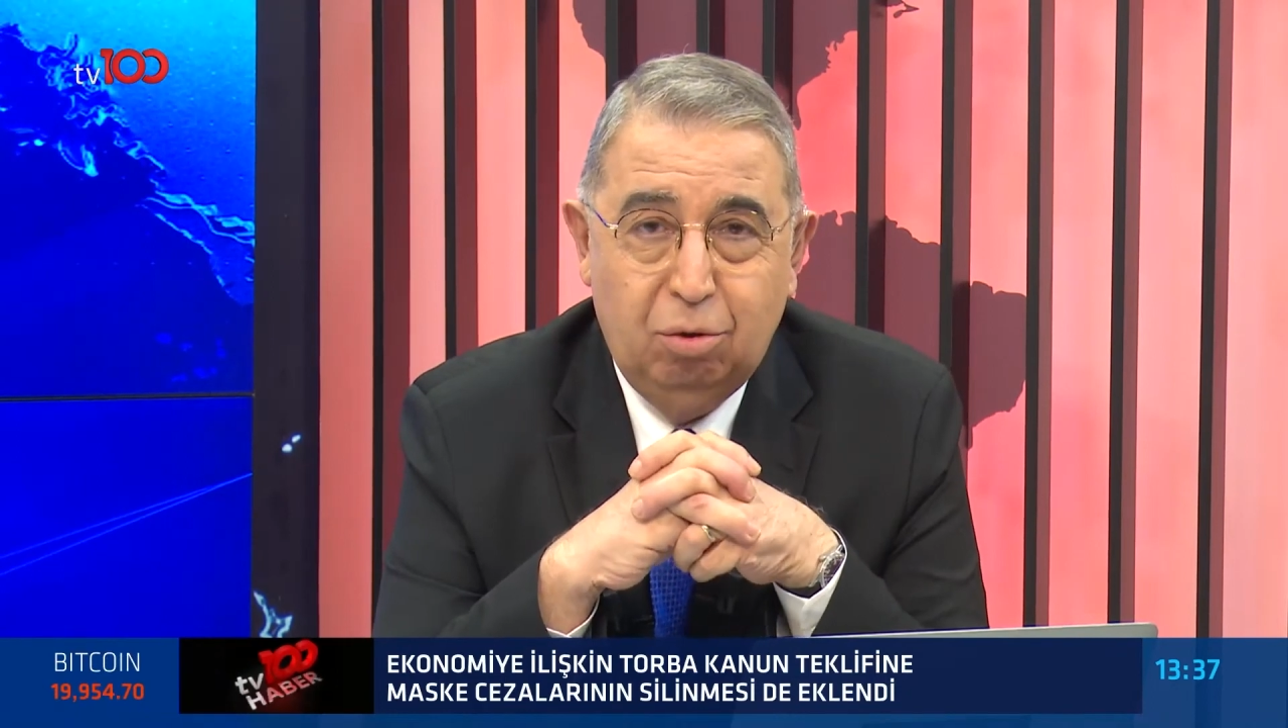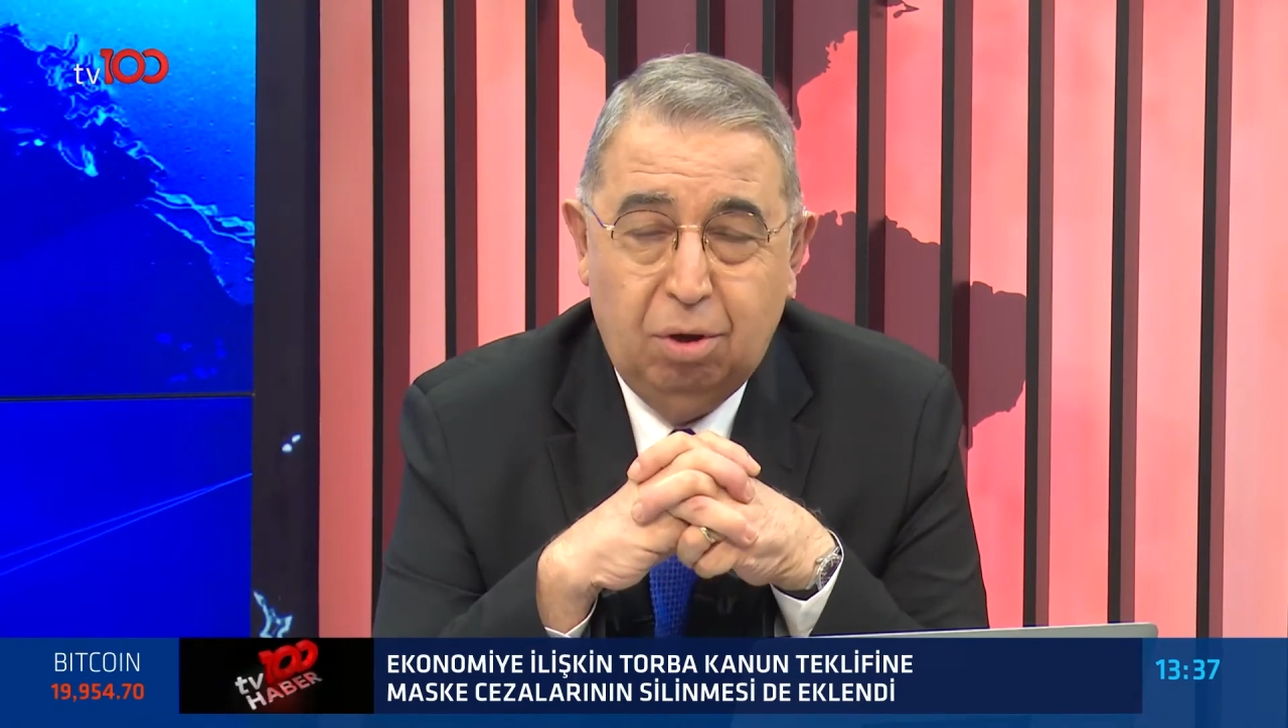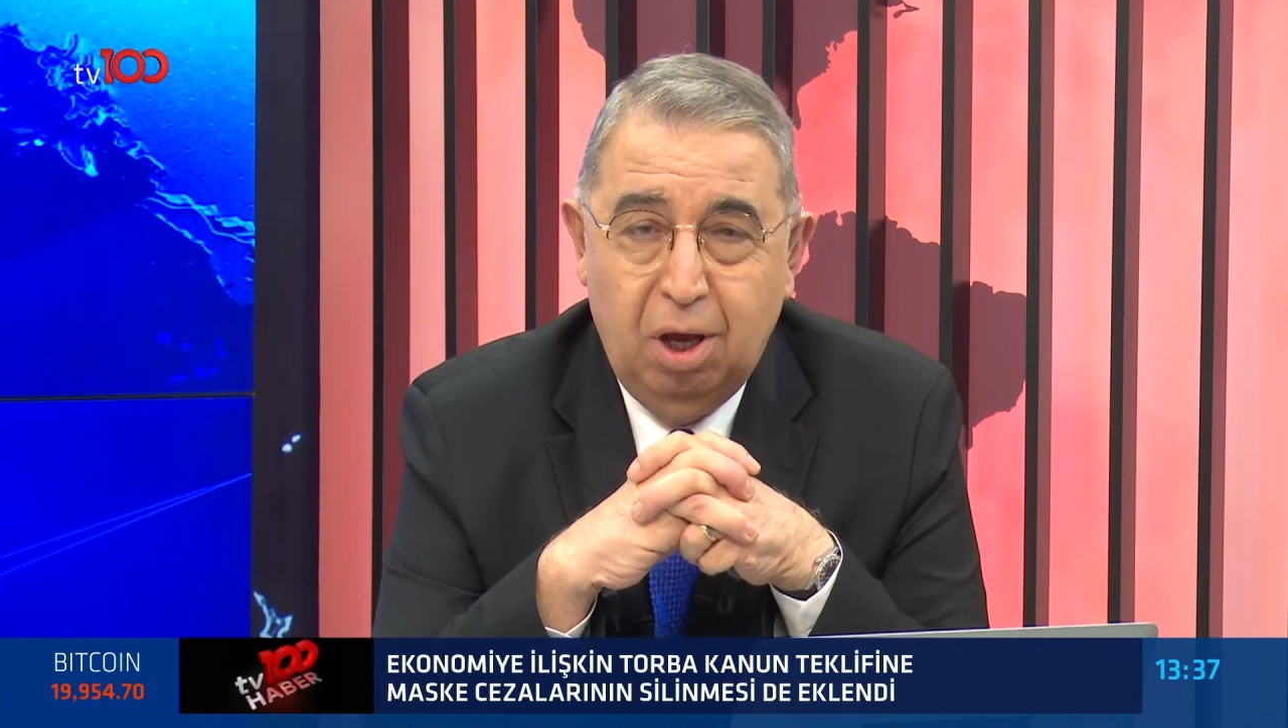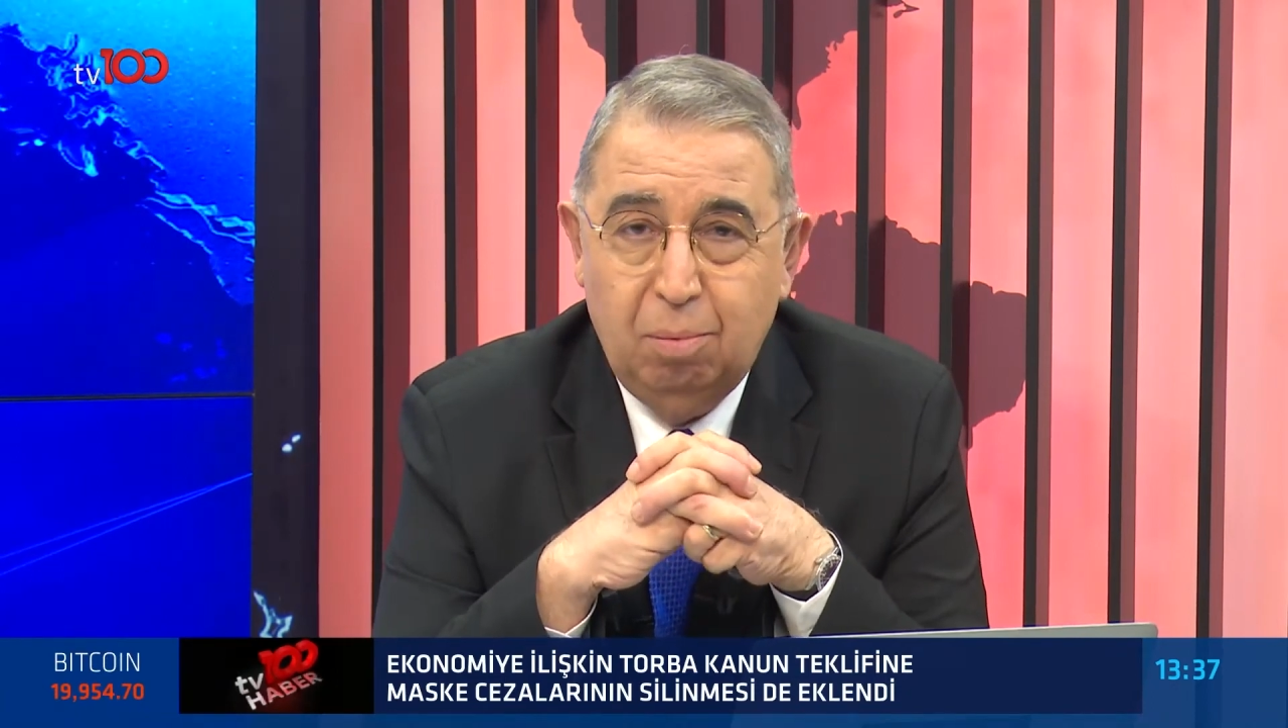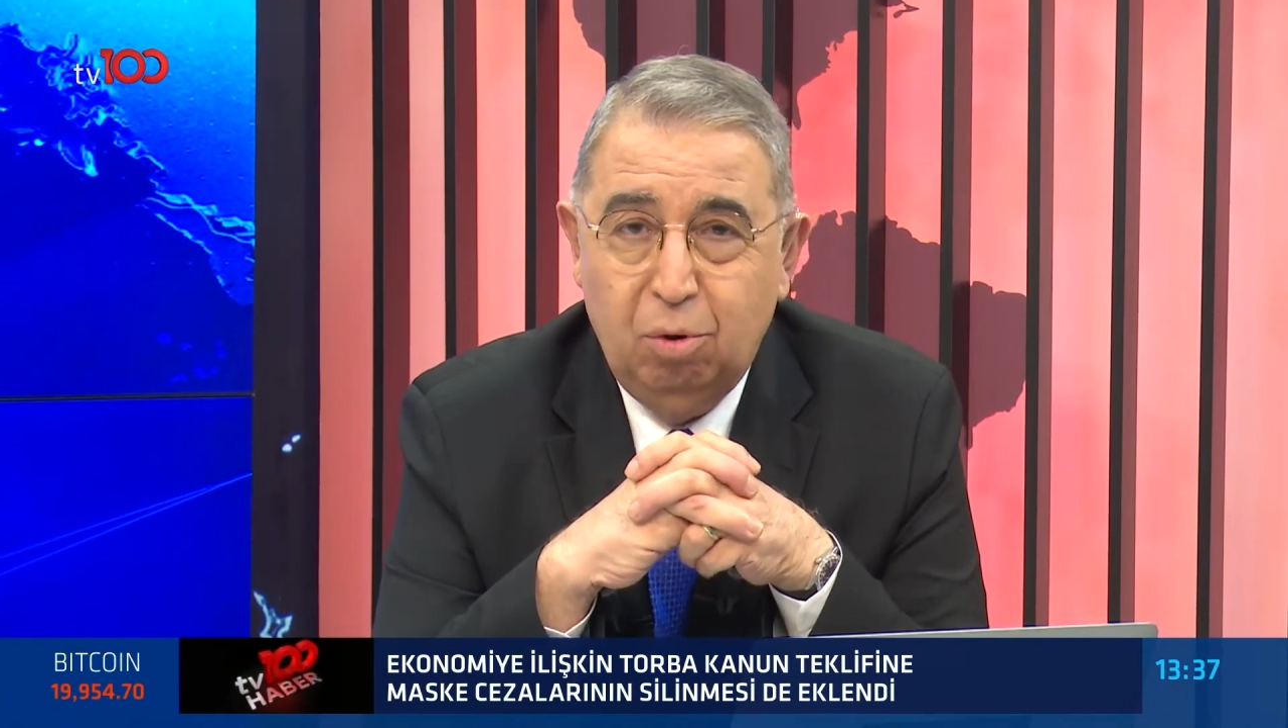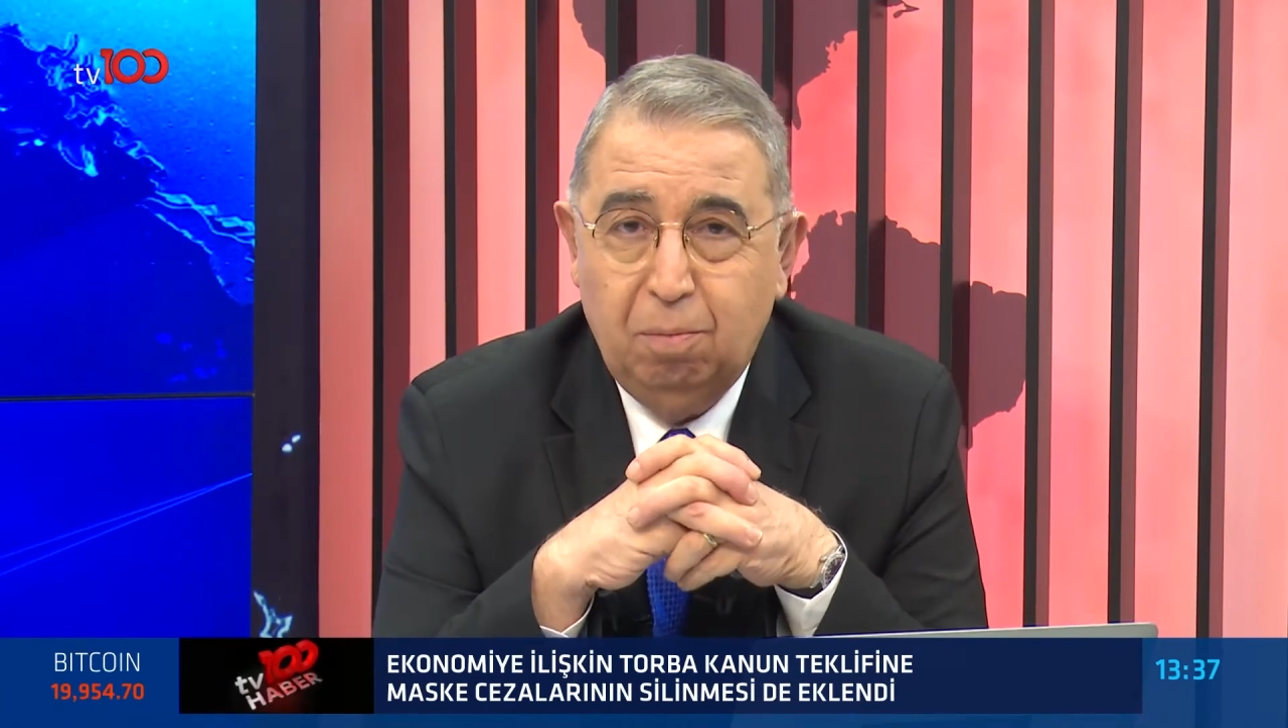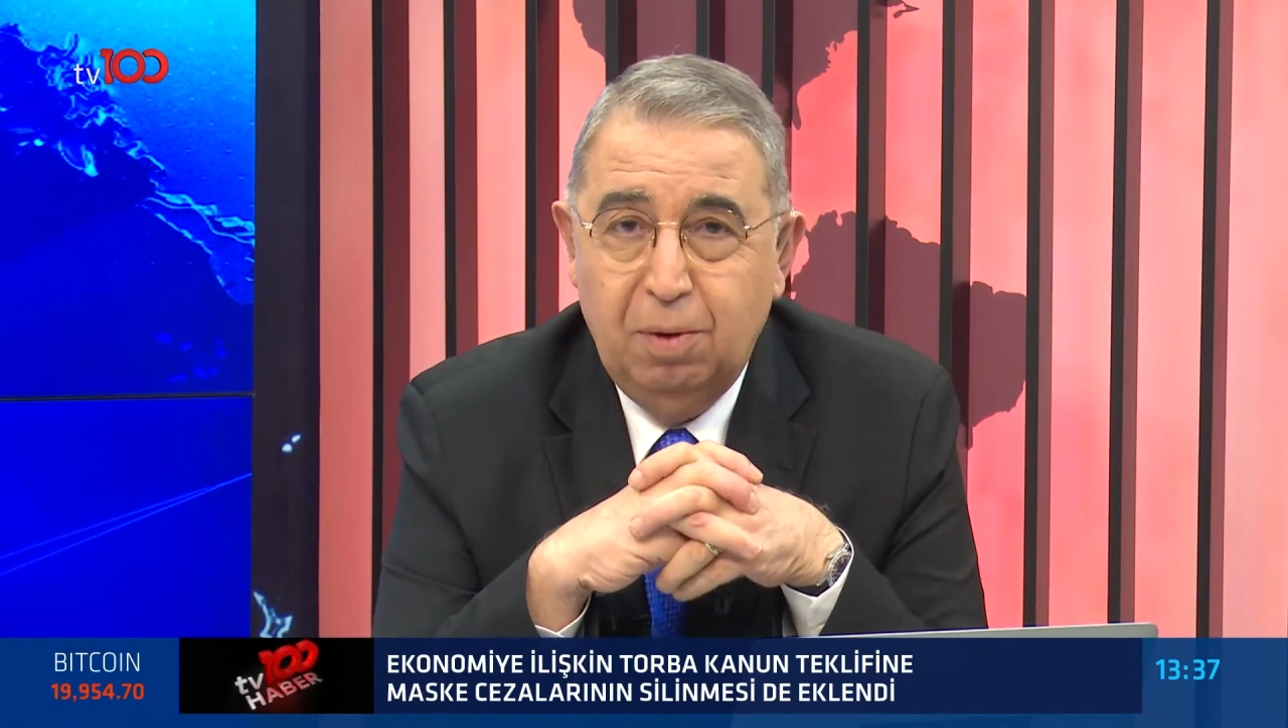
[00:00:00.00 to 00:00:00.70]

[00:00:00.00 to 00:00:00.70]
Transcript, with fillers: Türkiye Büyük